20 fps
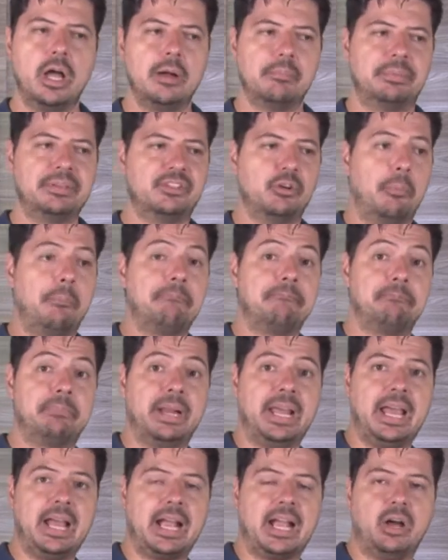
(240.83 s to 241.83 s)
Prisão
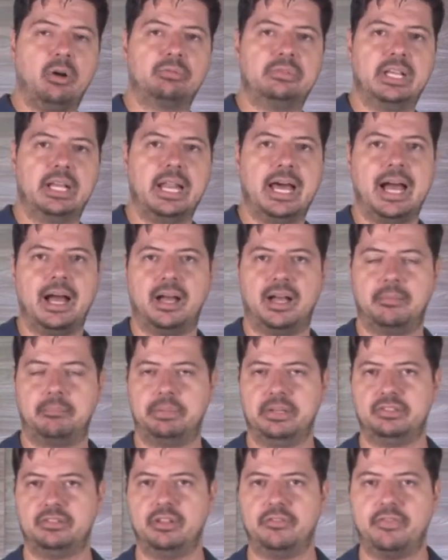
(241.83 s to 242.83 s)
pré-cautelar,
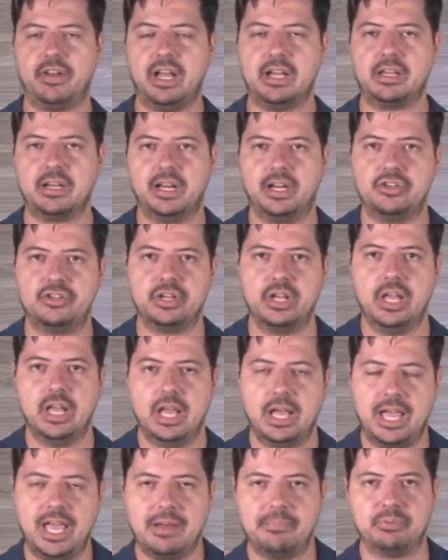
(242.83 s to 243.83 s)
prisão em flagrante
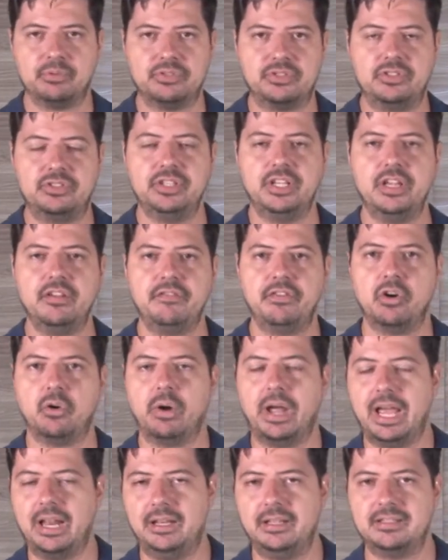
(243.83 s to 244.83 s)
é possível
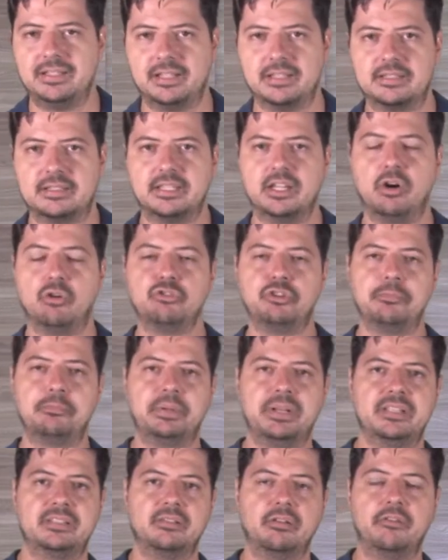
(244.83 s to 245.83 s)
realização de
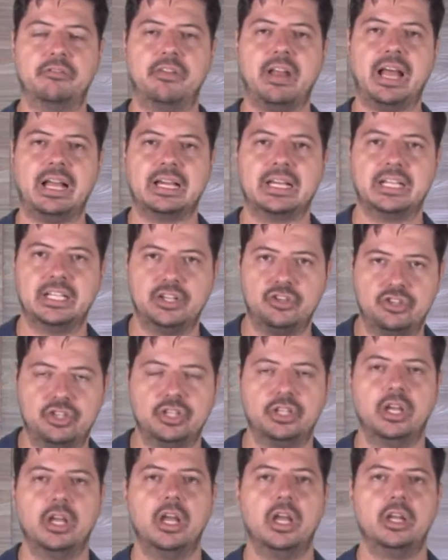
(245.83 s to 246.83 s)
prisão em
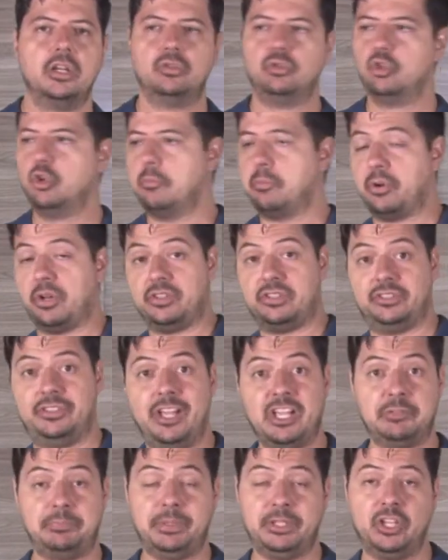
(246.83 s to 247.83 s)
flagrante no
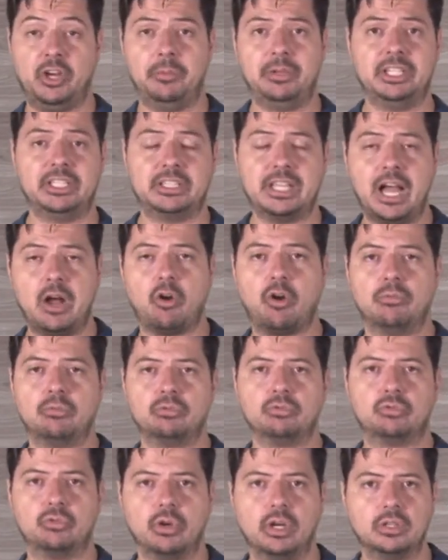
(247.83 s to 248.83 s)
processo penal militar como
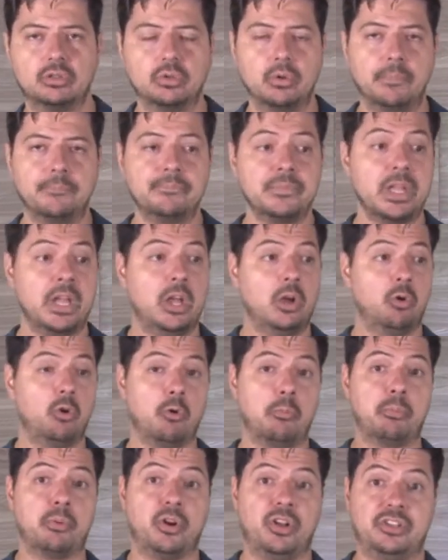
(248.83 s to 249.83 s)
um todo? O
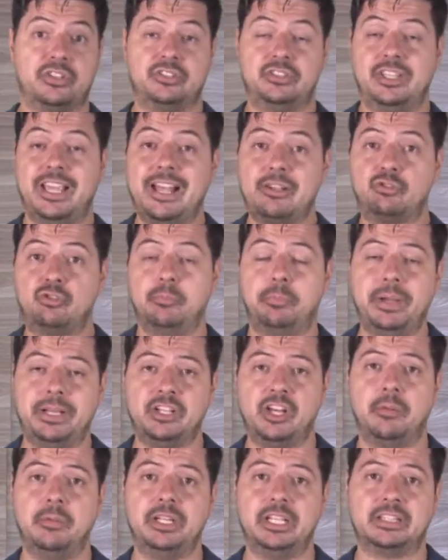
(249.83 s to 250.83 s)
processo
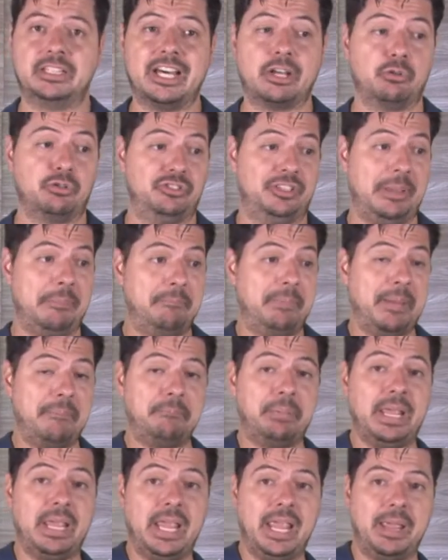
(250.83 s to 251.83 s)
penal militar, o
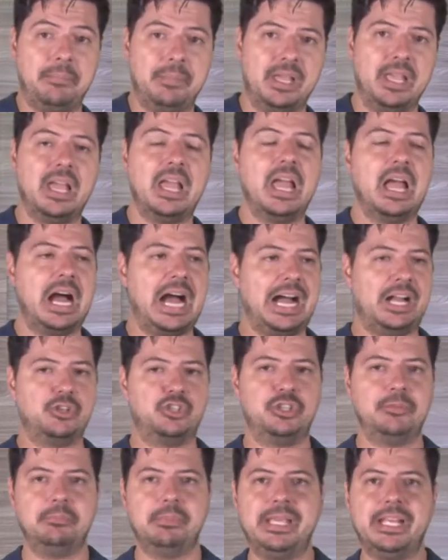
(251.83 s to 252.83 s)
CPPM,
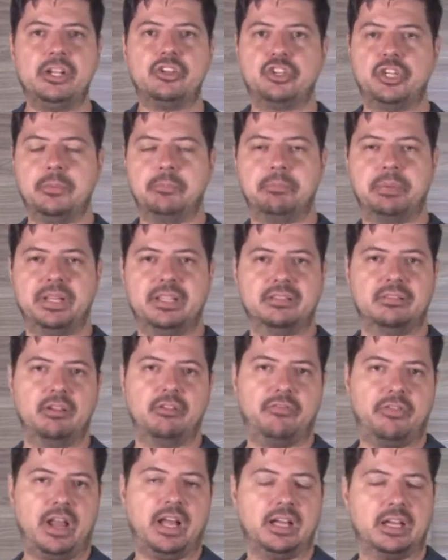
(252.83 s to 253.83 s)
admite prisão em
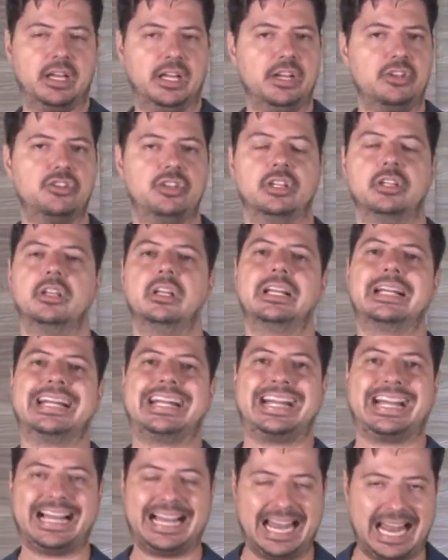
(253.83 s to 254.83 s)
flagrante?
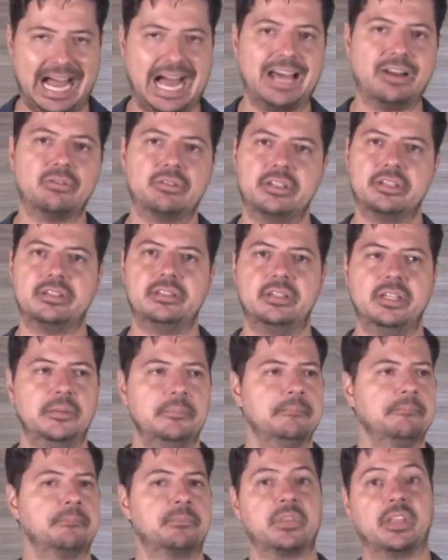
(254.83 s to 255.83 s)
Claro que sim.
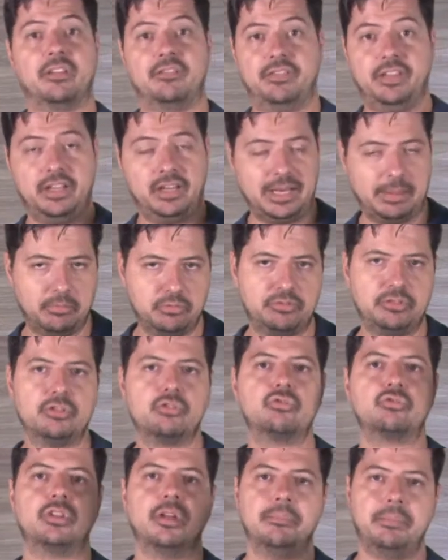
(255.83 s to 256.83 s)
Veremos
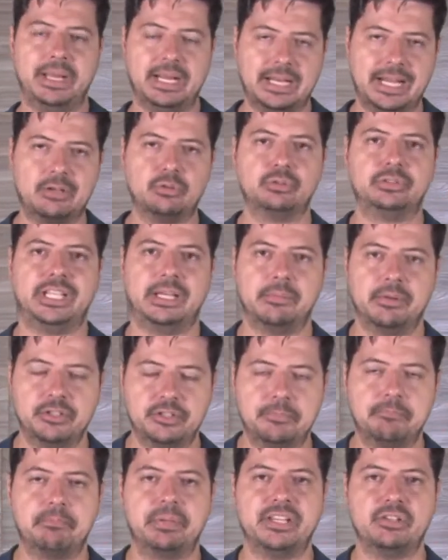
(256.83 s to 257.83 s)
isso também lá no tema
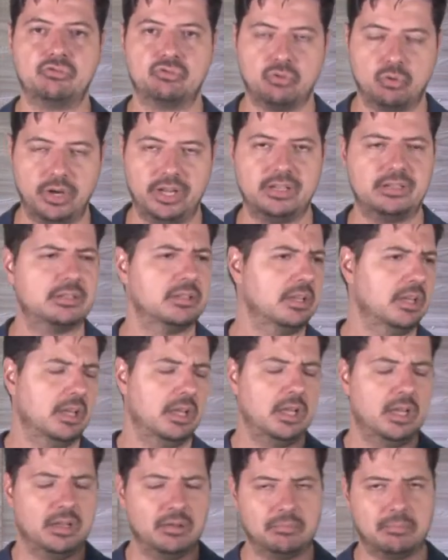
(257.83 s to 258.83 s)
de prisões,
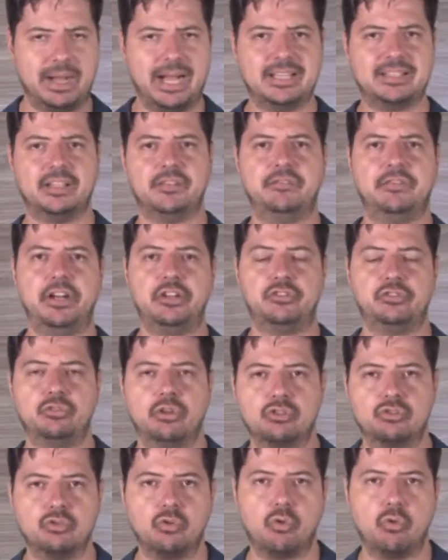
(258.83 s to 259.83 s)
mais à frente do
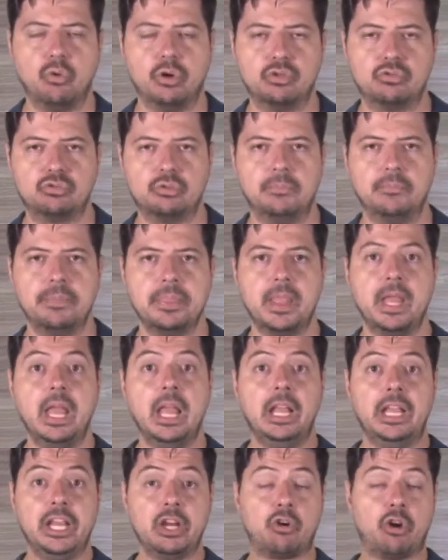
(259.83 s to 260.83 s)
nosso curso.
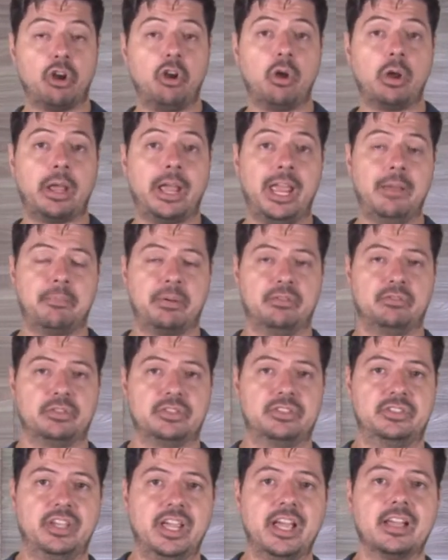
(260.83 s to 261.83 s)
E coloquei para
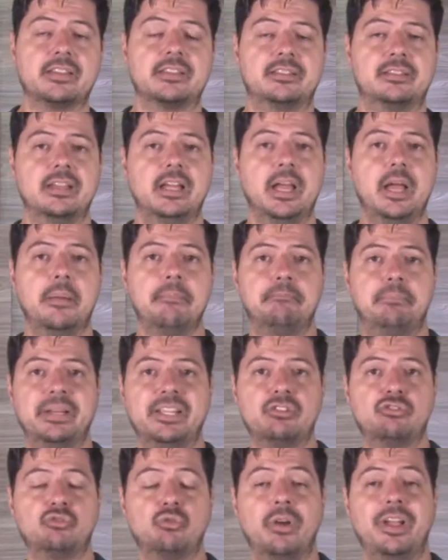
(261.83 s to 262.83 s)
vocês
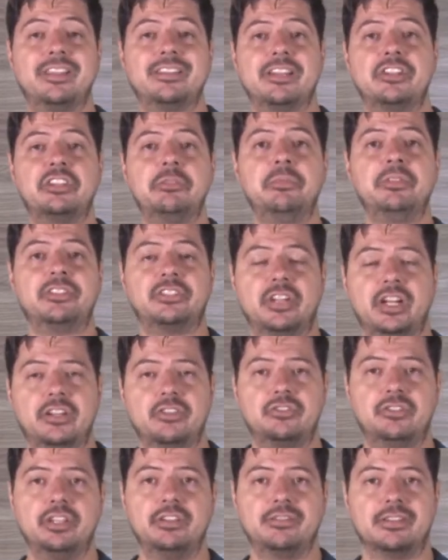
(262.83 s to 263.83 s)
prisões
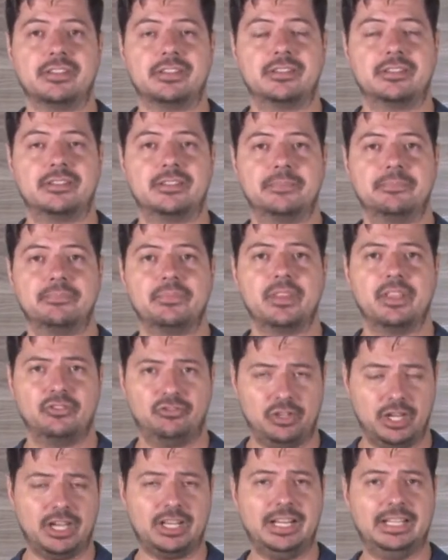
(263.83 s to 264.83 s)
administrativas.
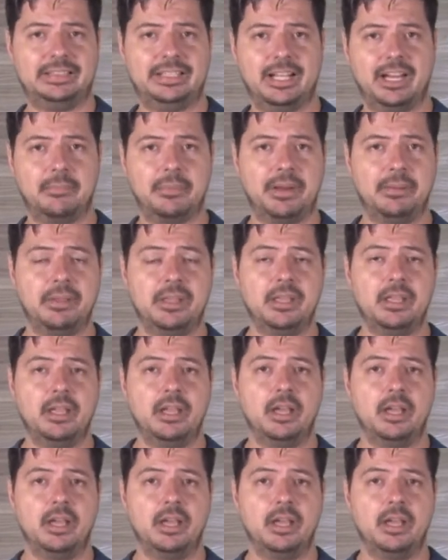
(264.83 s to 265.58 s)
Joga na tela para mim.